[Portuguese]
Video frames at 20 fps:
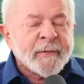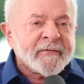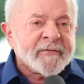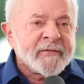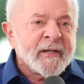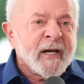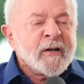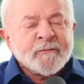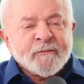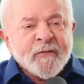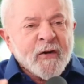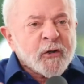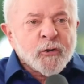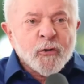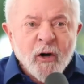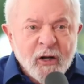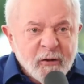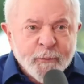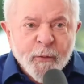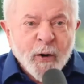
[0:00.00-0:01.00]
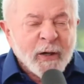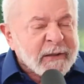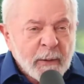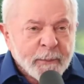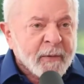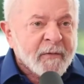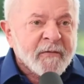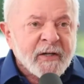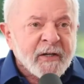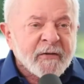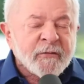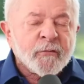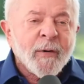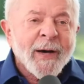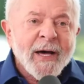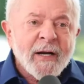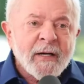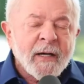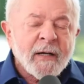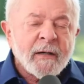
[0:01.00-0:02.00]
brasileiro fechou as portas para a
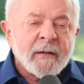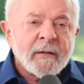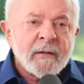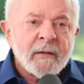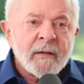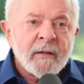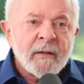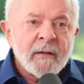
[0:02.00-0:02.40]
Venezuela.